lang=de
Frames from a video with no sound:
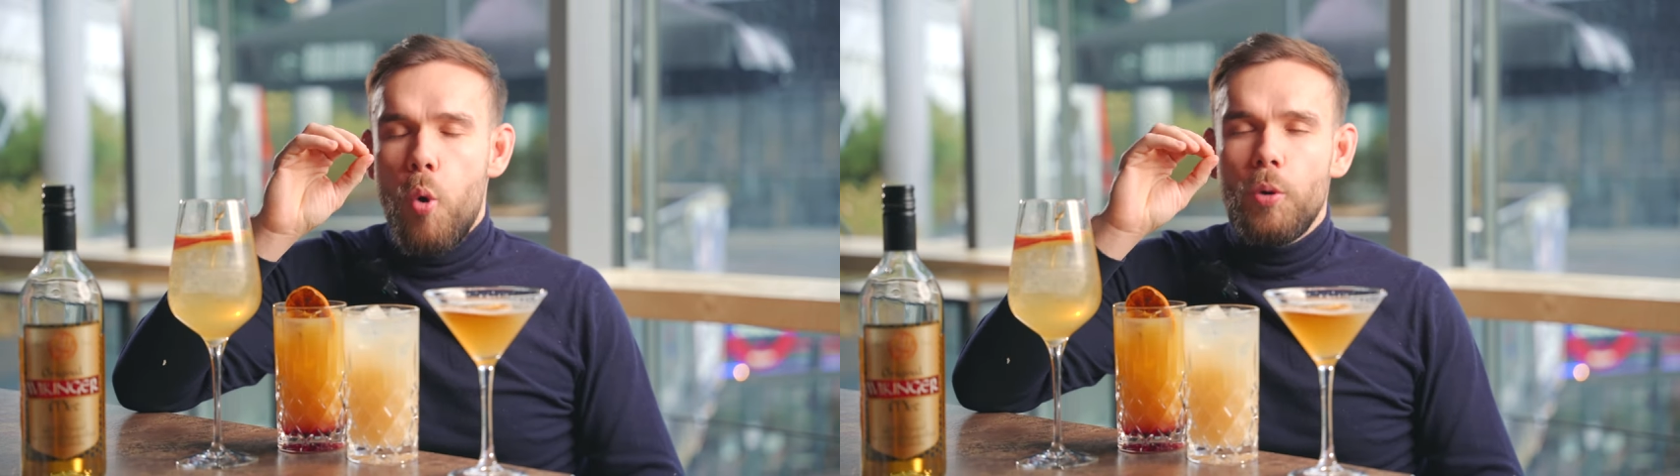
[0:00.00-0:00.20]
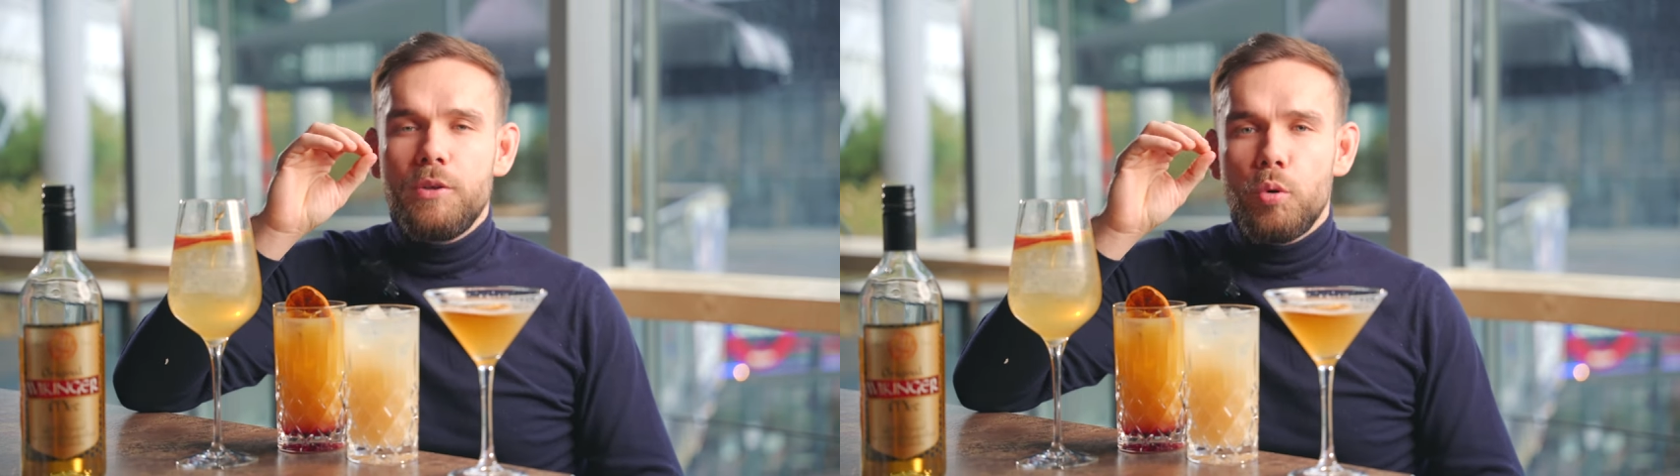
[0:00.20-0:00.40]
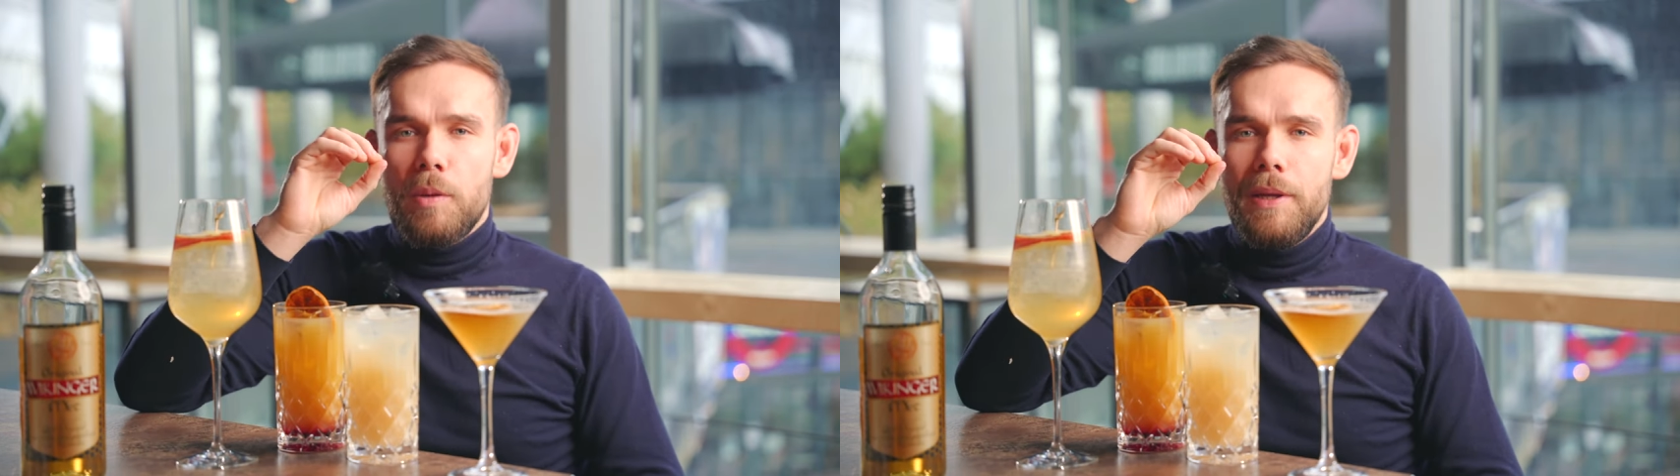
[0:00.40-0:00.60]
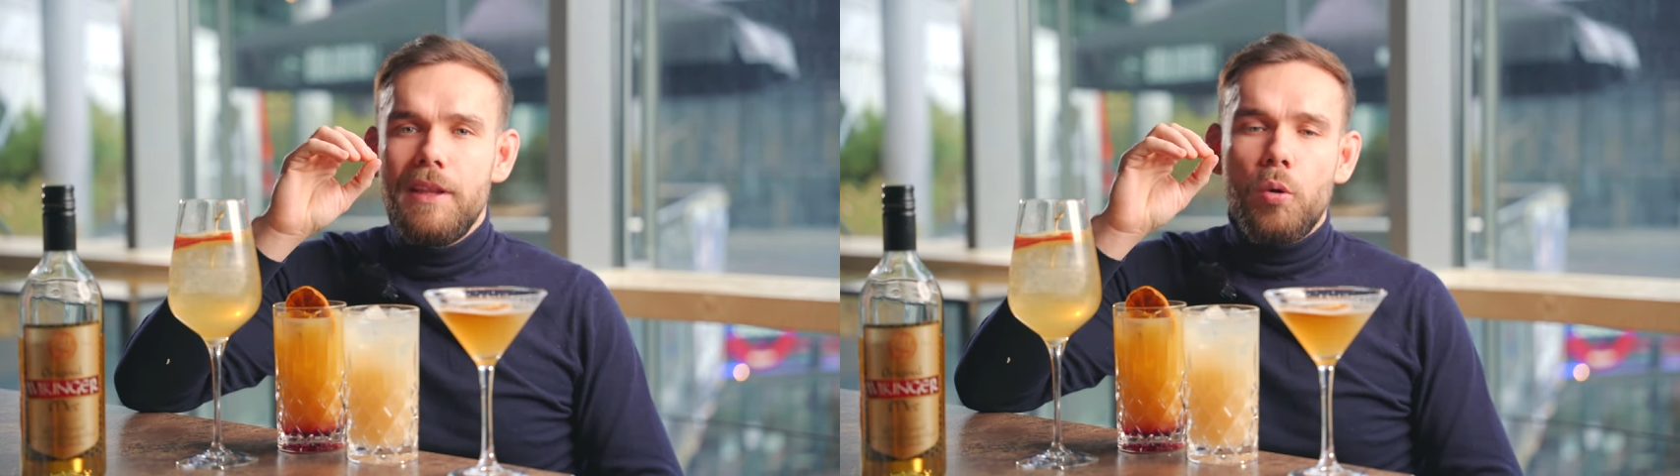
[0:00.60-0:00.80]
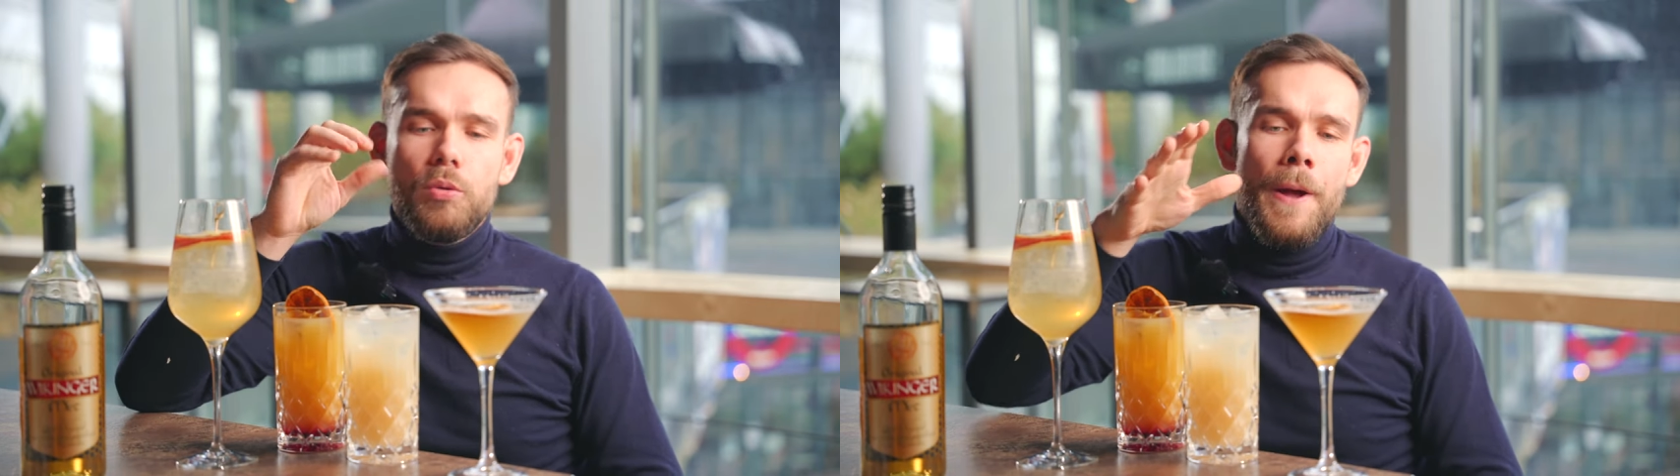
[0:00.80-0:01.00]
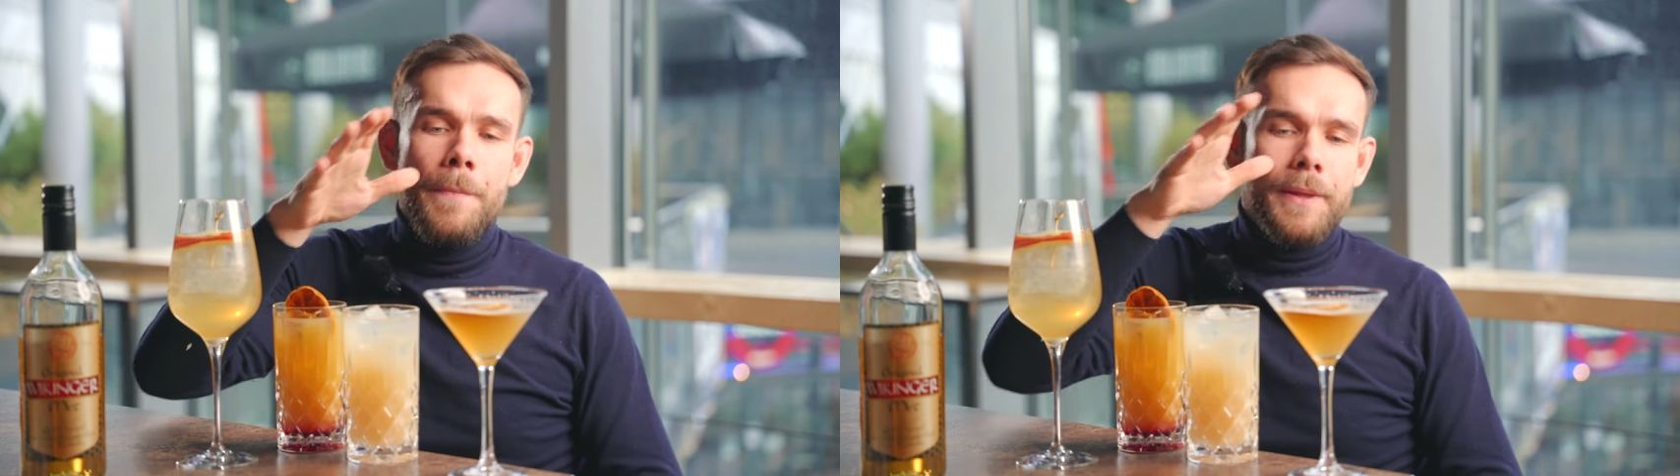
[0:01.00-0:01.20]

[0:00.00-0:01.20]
Honignote im Hintergrund.